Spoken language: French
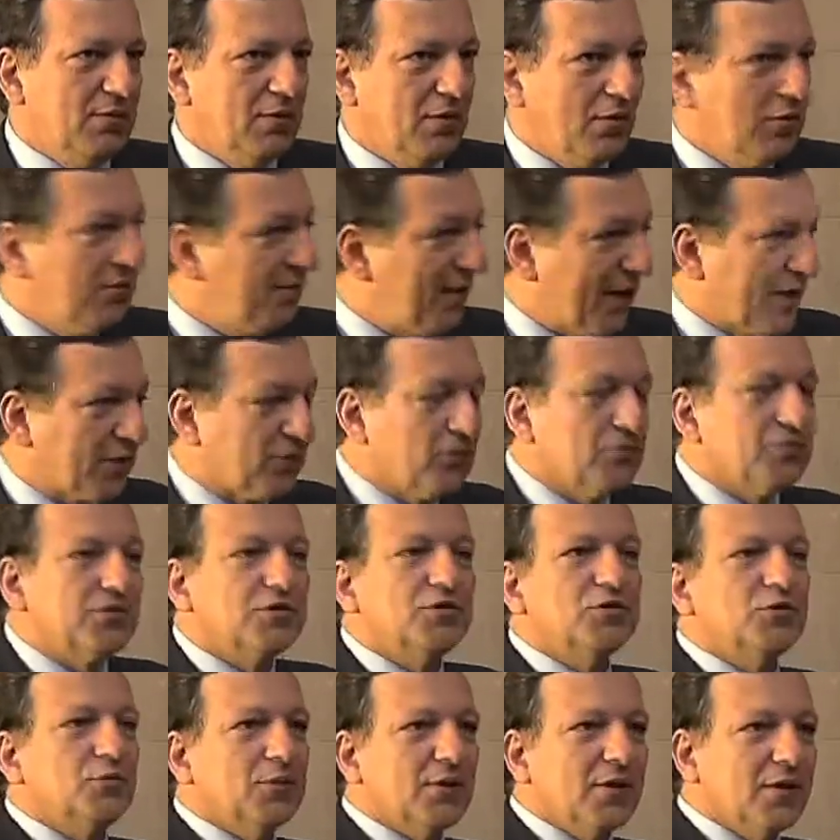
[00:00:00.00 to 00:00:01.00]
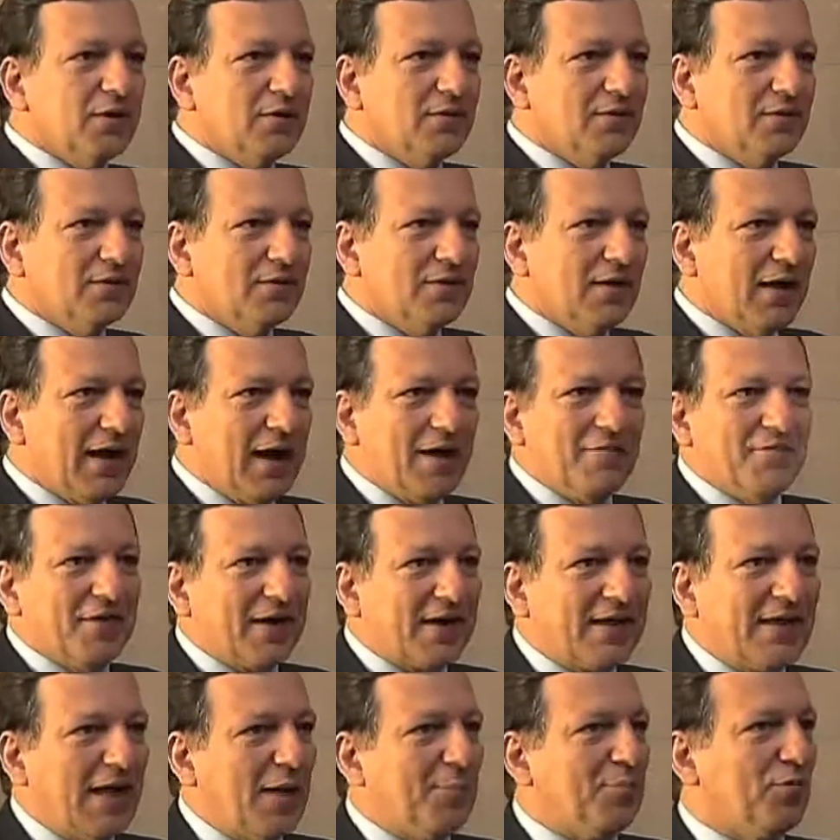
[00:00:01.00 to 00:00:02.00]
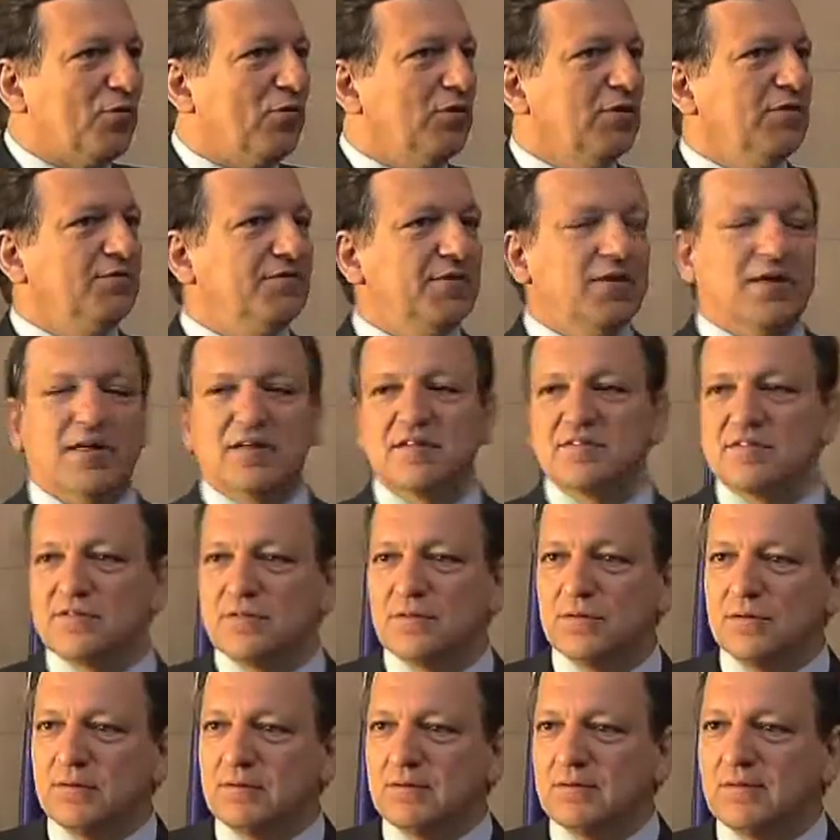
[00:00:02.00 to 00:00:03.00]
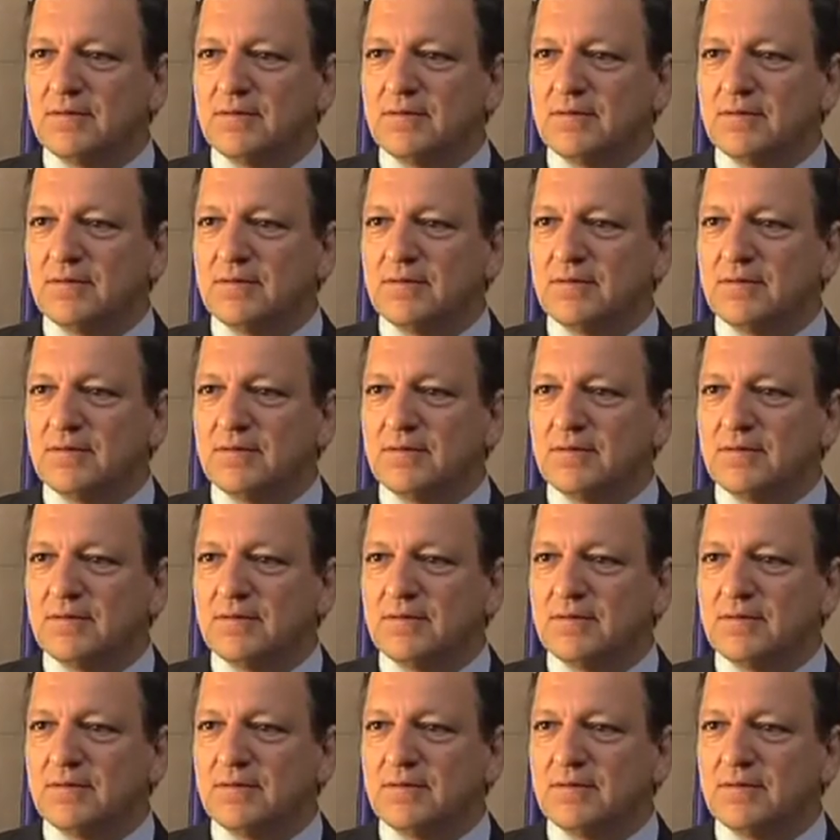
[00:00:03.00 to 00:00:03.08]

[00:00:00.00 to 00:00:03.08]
On va continuer avec la prolifération,